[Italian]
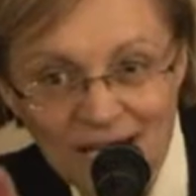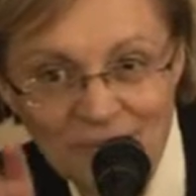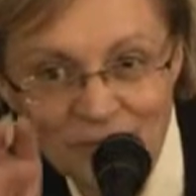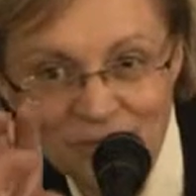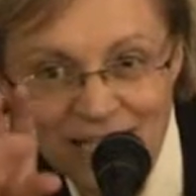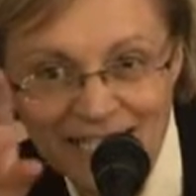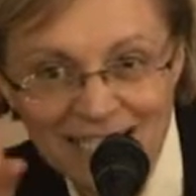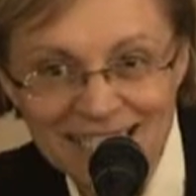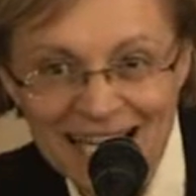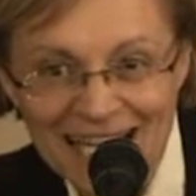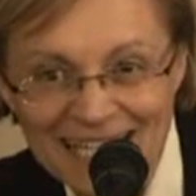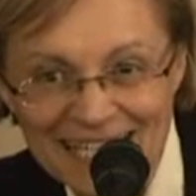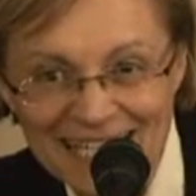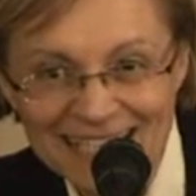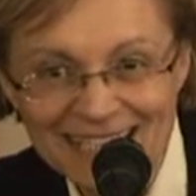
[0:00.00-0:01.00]
le
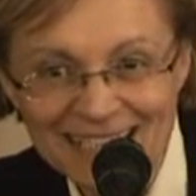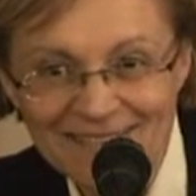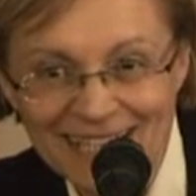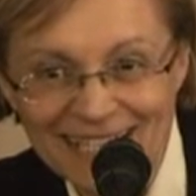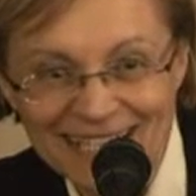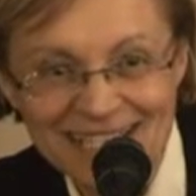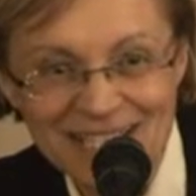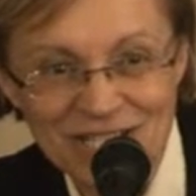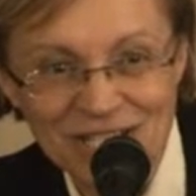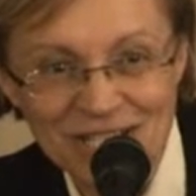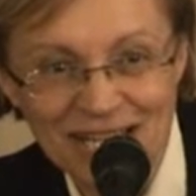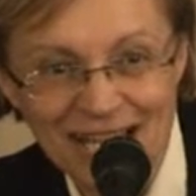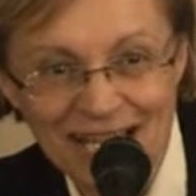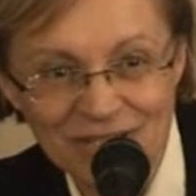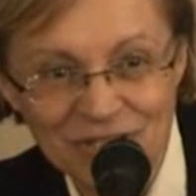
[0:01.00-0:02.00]
modalità relative al
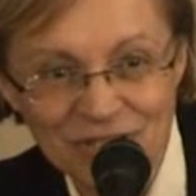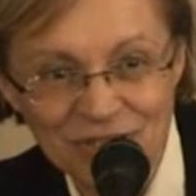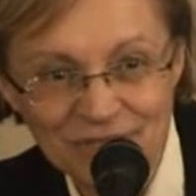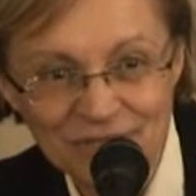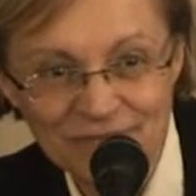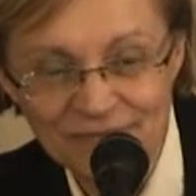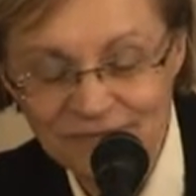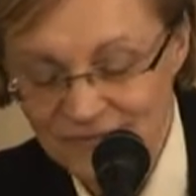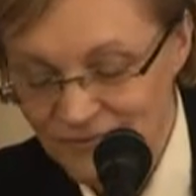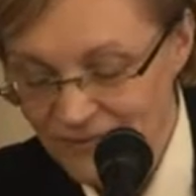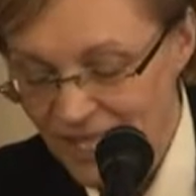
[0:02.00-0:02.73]
riciclaggio